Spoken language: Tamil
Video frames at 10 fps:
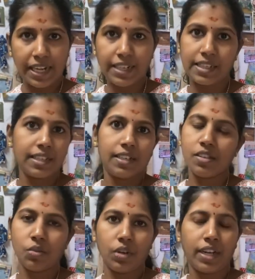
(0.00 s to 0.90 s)
எலக்ட்ரிக்கு
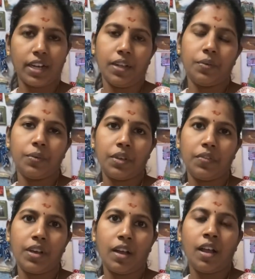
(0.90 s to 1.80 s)
சொல்லிடுறேன் ஓகேவா